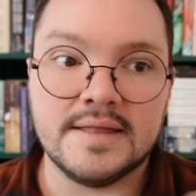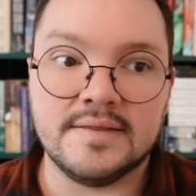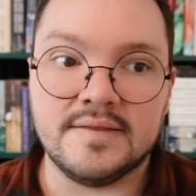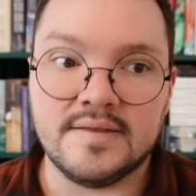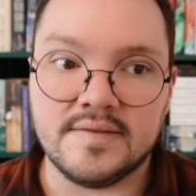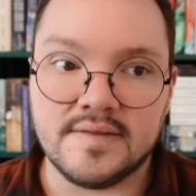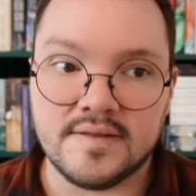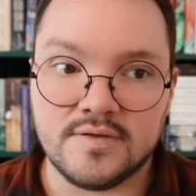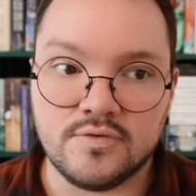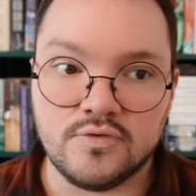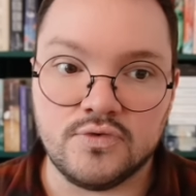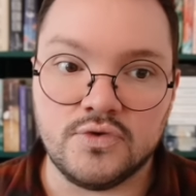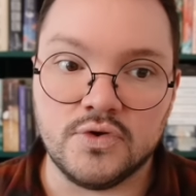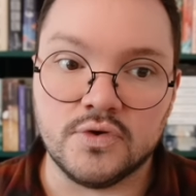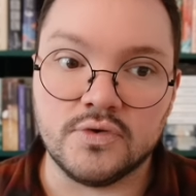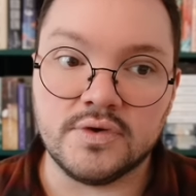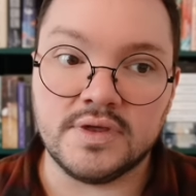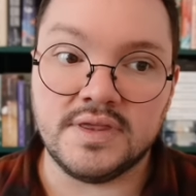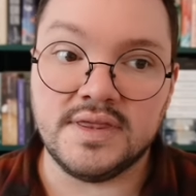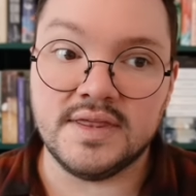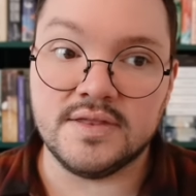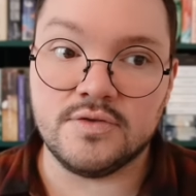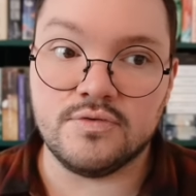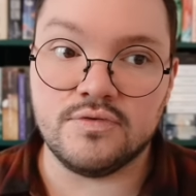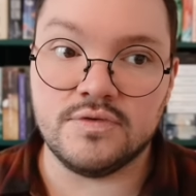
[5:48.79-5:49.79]
des étudiants
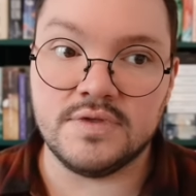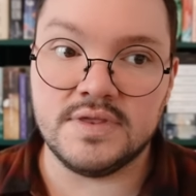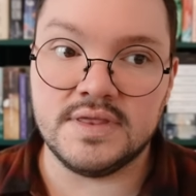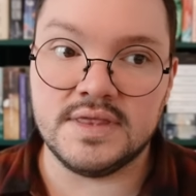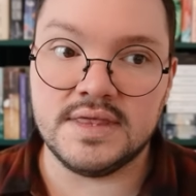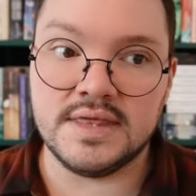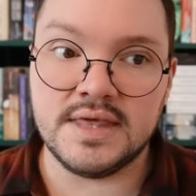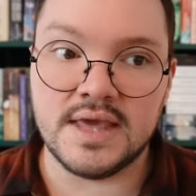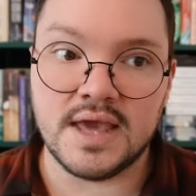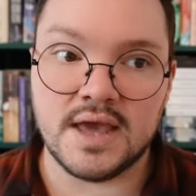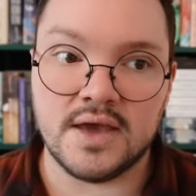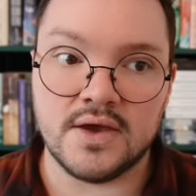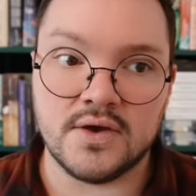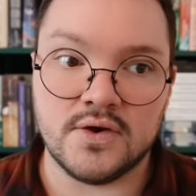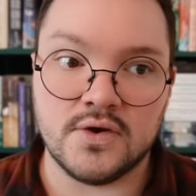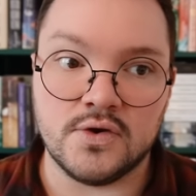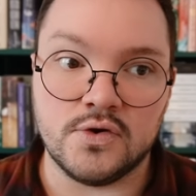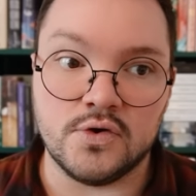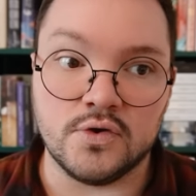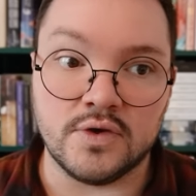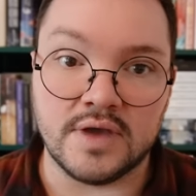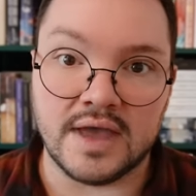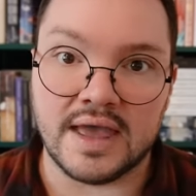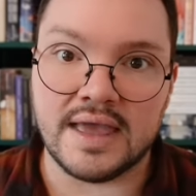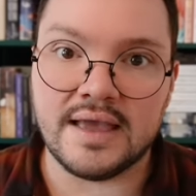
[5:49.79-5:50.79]
qui étudient euh,
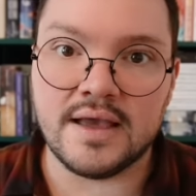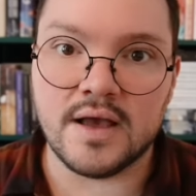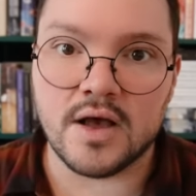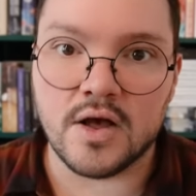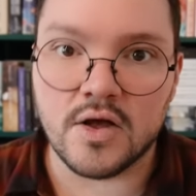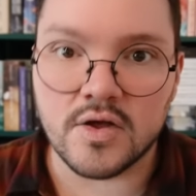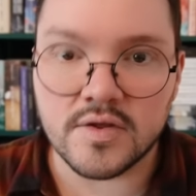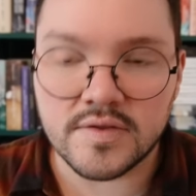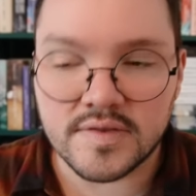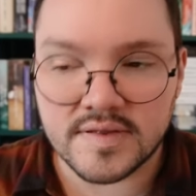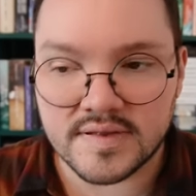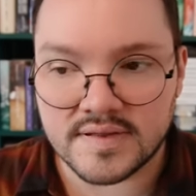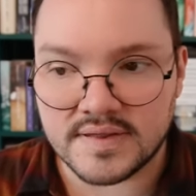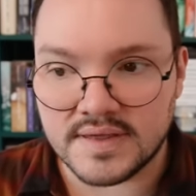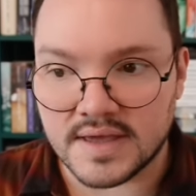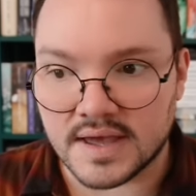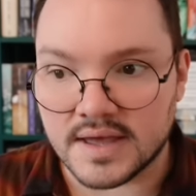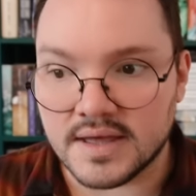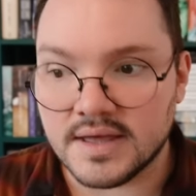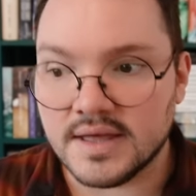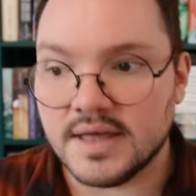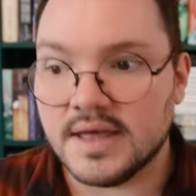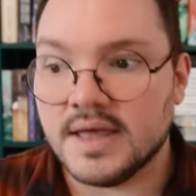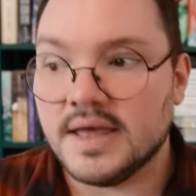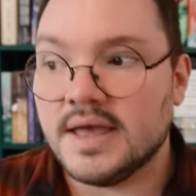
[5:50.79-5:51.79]
le grec
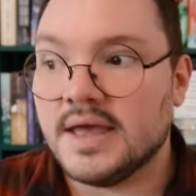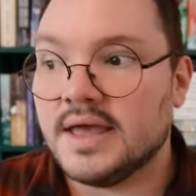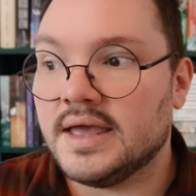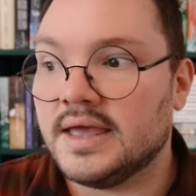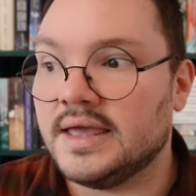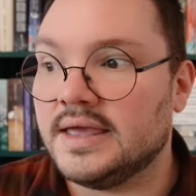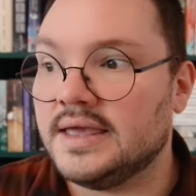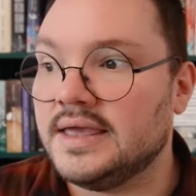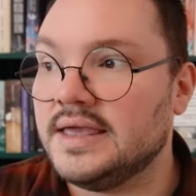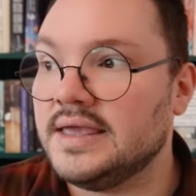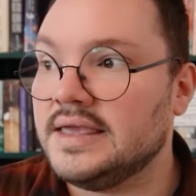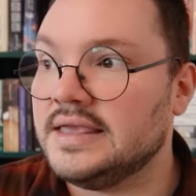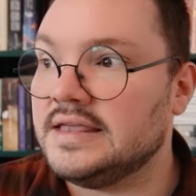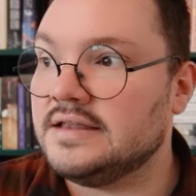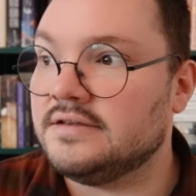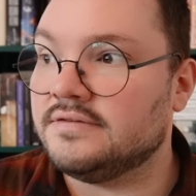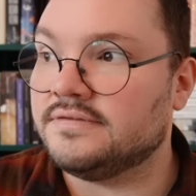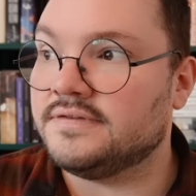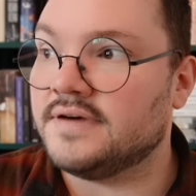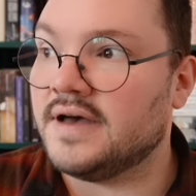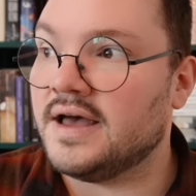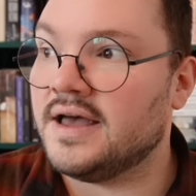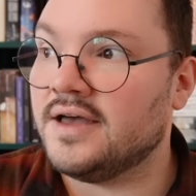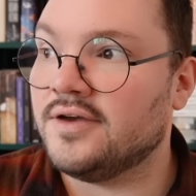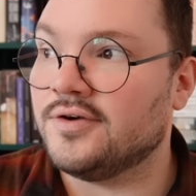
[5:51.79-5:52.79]
ancien, et il
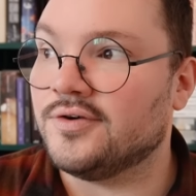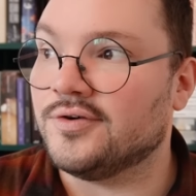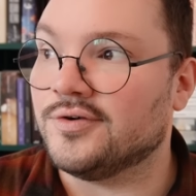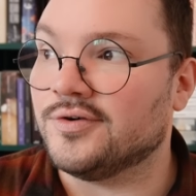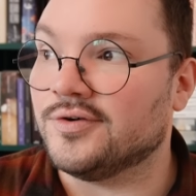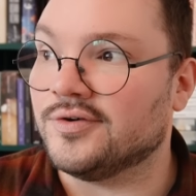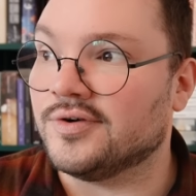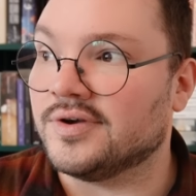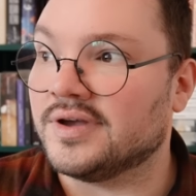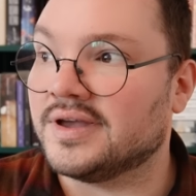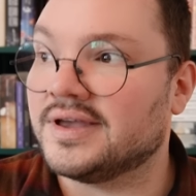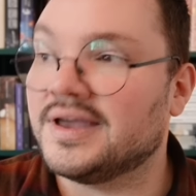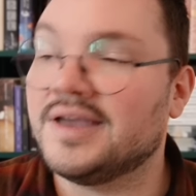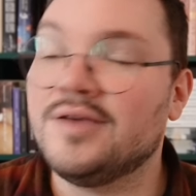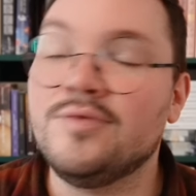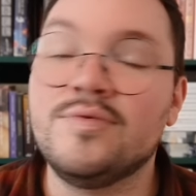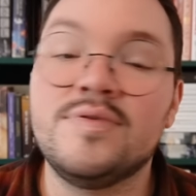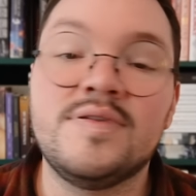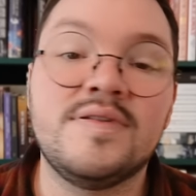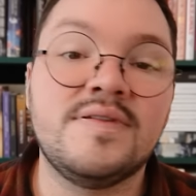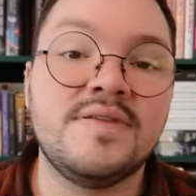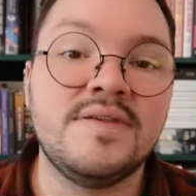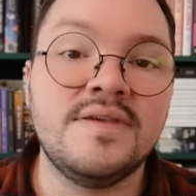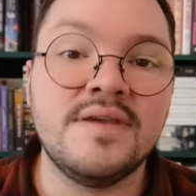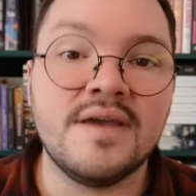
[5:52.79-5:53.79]
va euh,
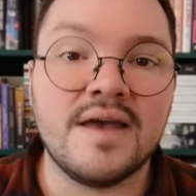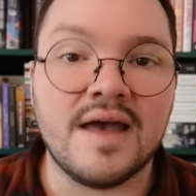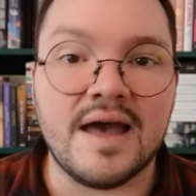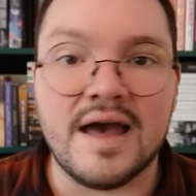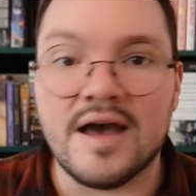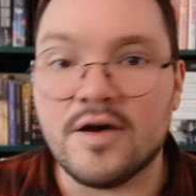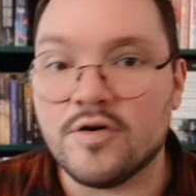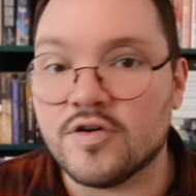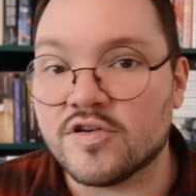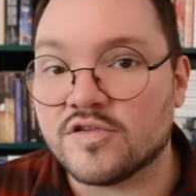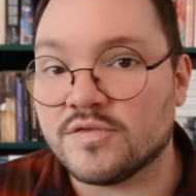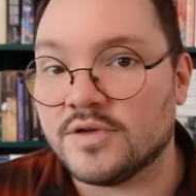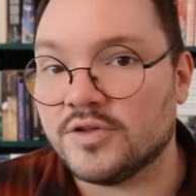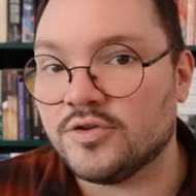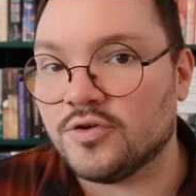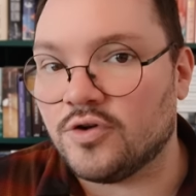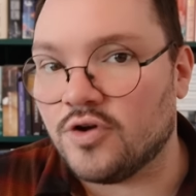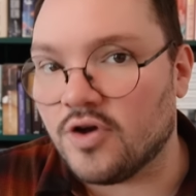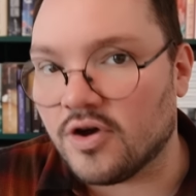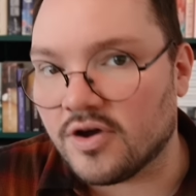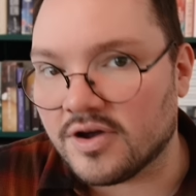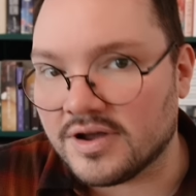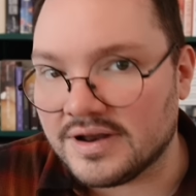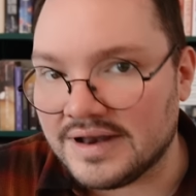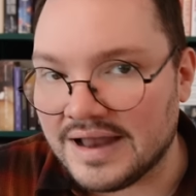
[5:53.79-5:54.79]
réussir à rejoindre
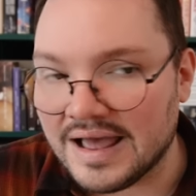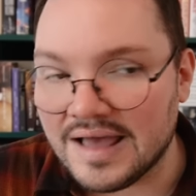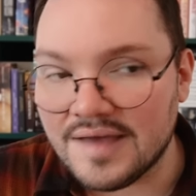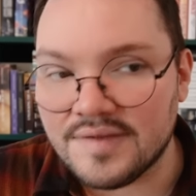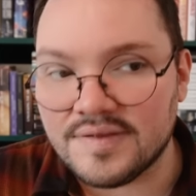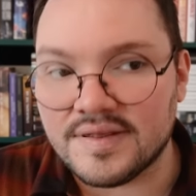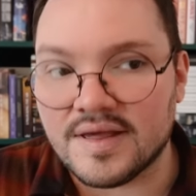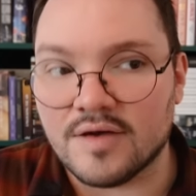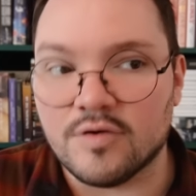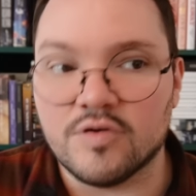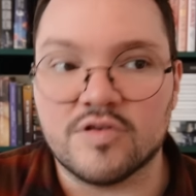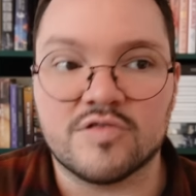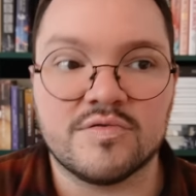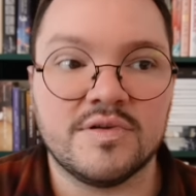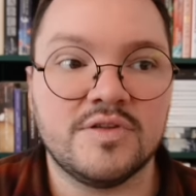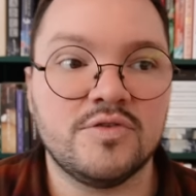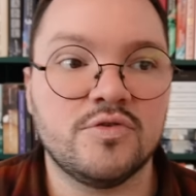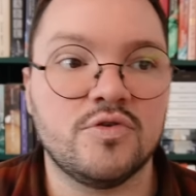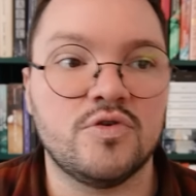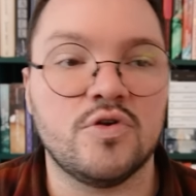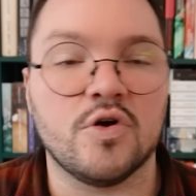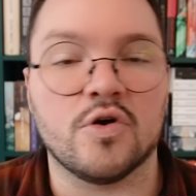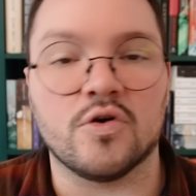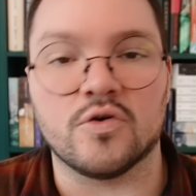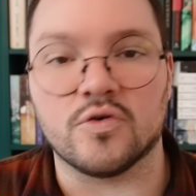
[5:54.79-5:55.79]
leur classe, à
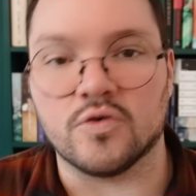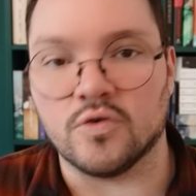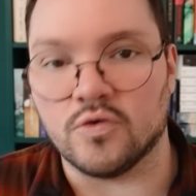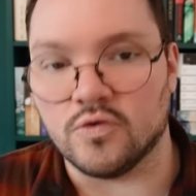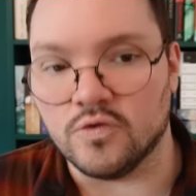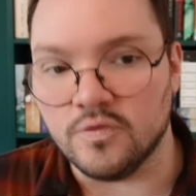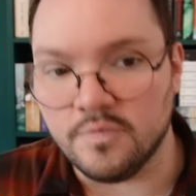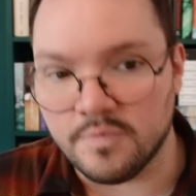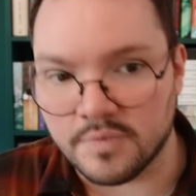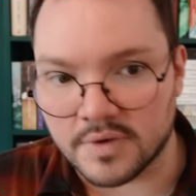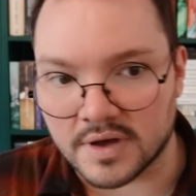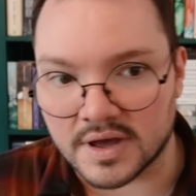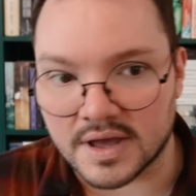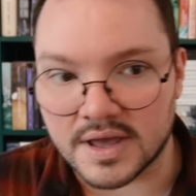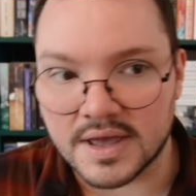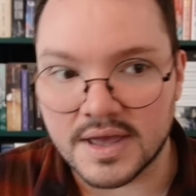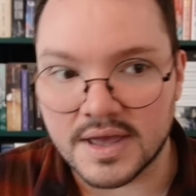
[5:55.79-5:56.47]
rejoindre leur groupe,